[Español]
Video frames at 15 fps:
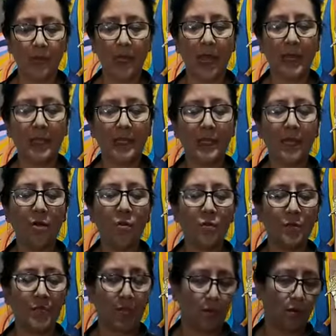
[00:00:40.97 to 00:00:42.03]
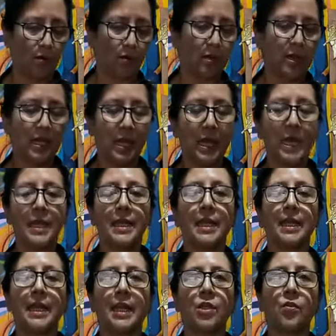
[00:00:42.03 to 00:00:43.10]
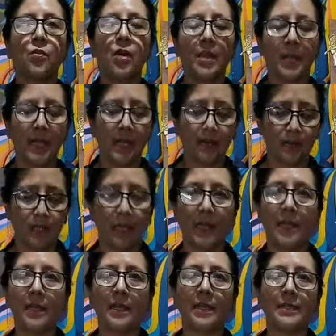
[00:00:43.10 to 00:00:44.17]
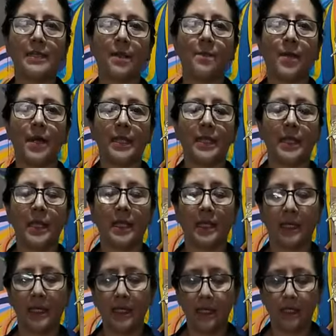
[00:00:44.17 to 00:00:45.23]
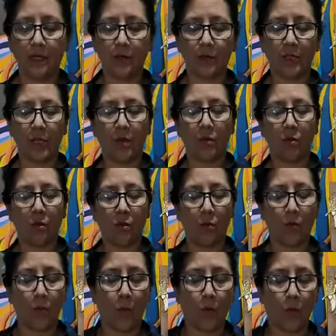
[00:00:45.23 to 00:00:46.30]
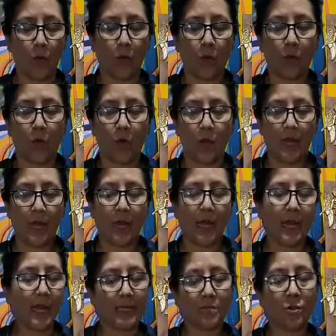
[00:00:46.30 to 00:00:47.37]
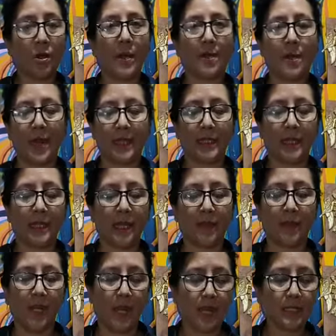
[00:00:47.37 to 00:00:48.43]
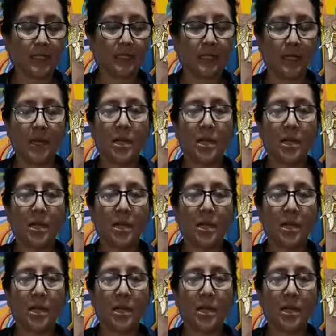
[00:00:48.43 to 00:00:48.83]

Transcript: Aquí tengo un charol en el que yo adelanté esta parte de aquí y yo tengo un poco hecho la parte de atrás.